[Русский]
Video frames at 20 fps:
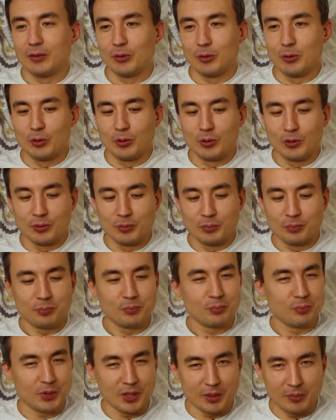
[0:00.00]
Но
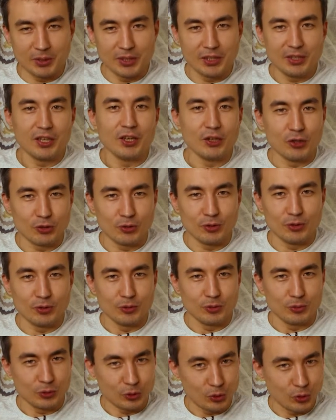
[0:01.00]
как бы надеюсь,
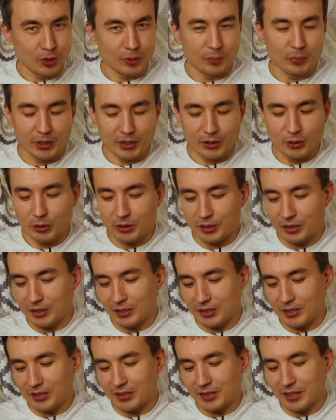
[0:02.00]
что оно скоро пройдет,
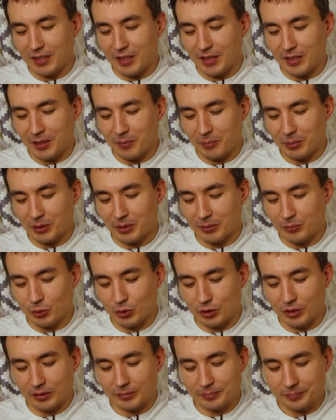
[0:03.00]
это состояние,
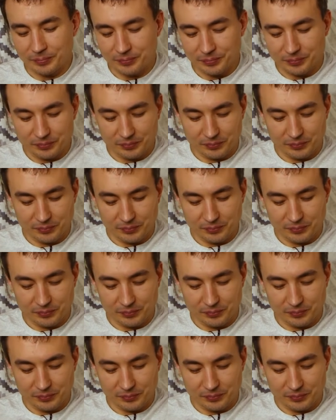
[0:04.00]
потому что